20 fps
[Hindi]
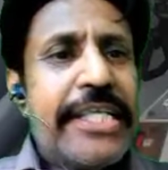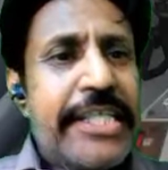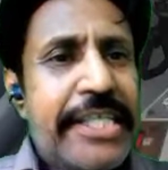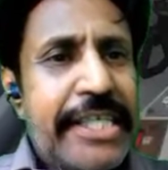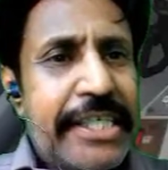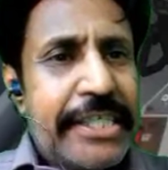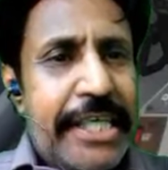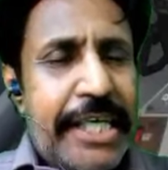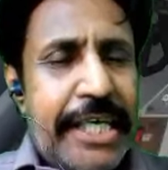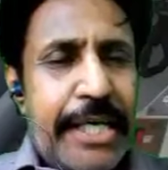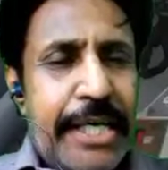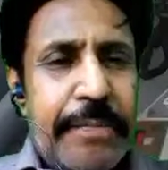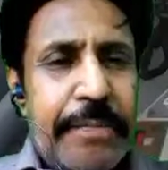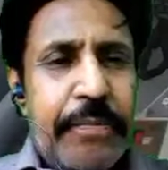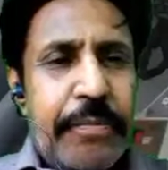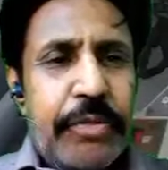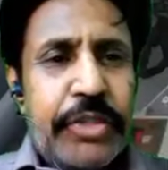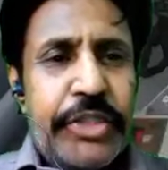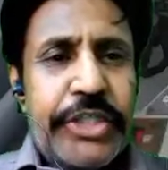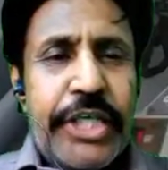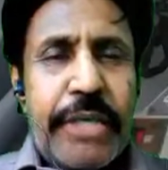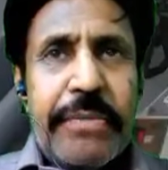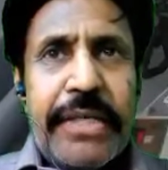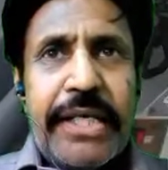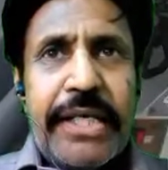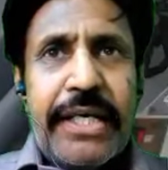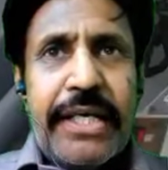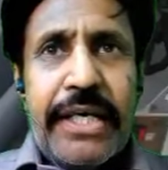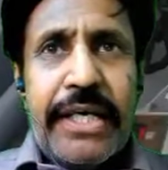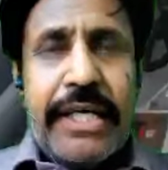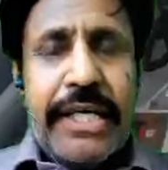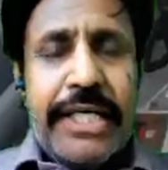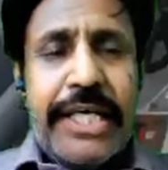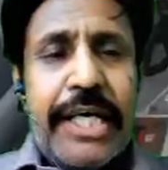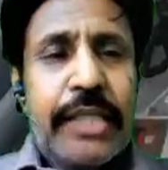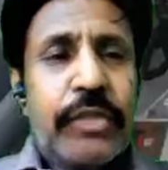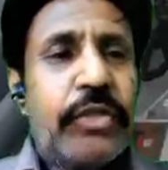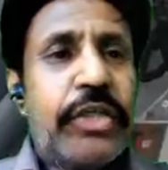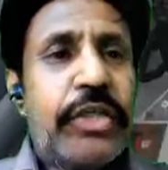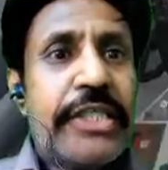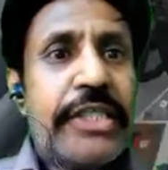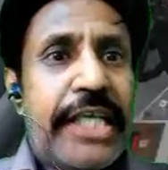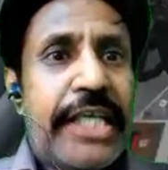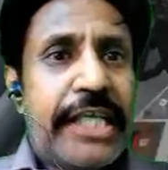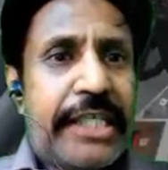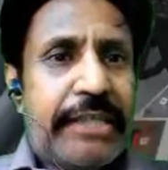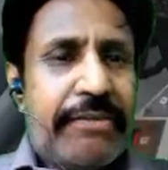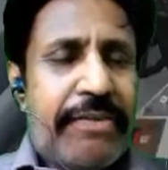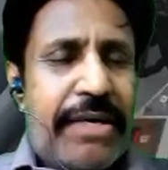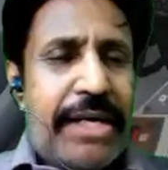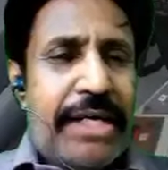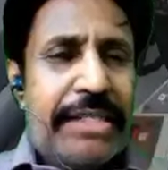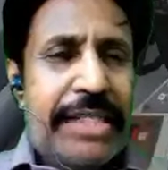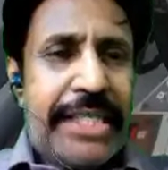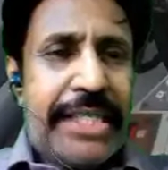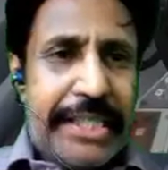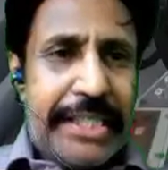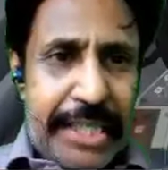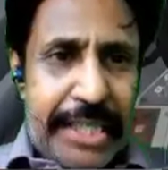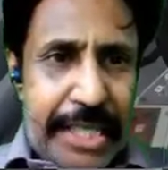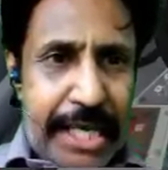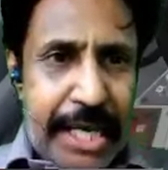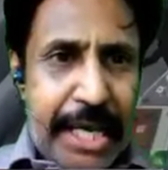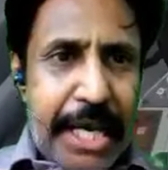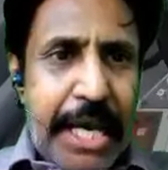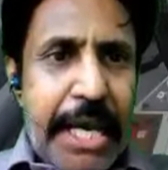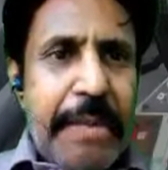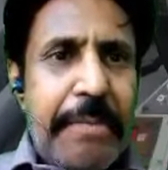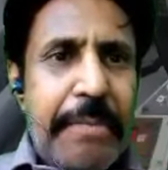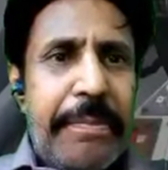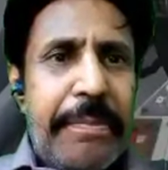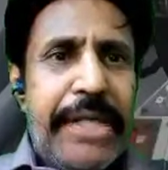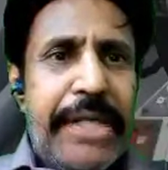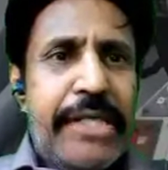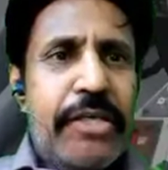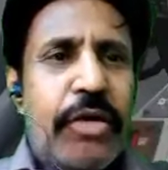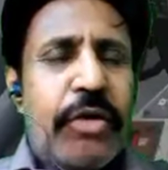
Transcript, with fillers: और हेडिंग इंडिकेटर के अलावा ये इंजन कंट्रोल्स हैं तीस बाकी